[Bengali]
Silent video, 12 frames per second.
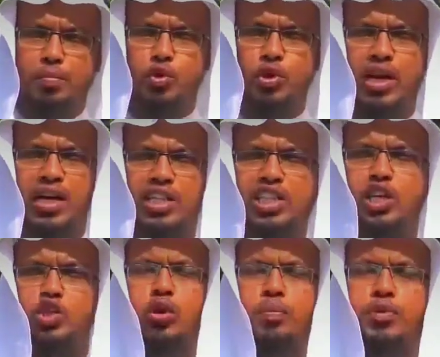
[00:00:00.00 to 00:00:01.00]
পোশাক
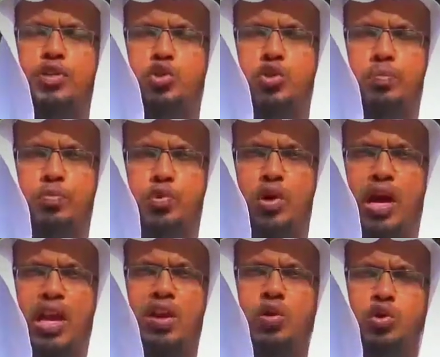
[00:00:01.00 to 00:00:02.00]
আশাক সব কিছু সম্পূর্ণ
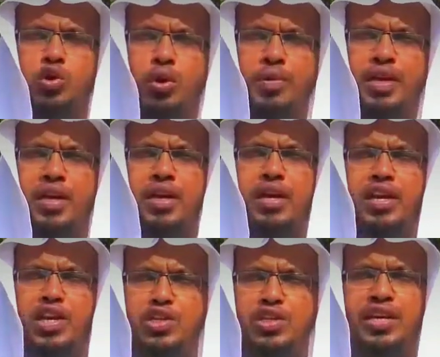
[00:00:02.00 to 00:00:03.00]
হালাল হতে হবে
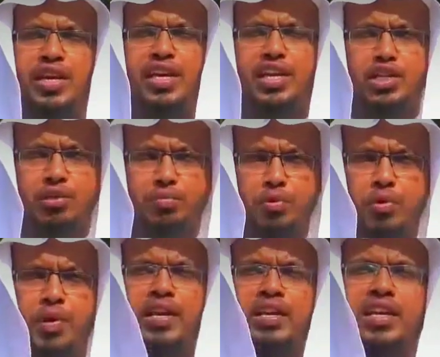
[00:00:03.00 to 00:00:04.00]
নিজেকে নিজের
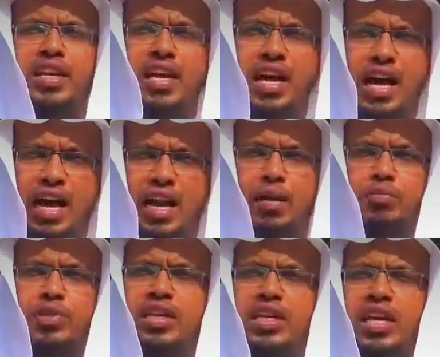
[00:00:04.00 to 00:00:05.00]
পরিবারকে হারাম
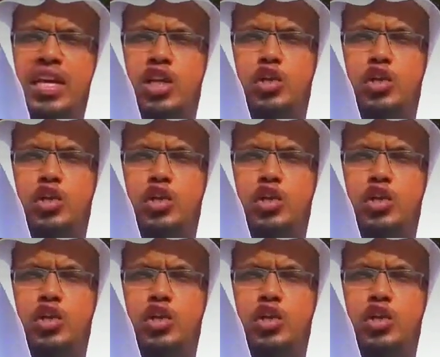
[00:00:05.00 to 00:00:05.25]
থেকে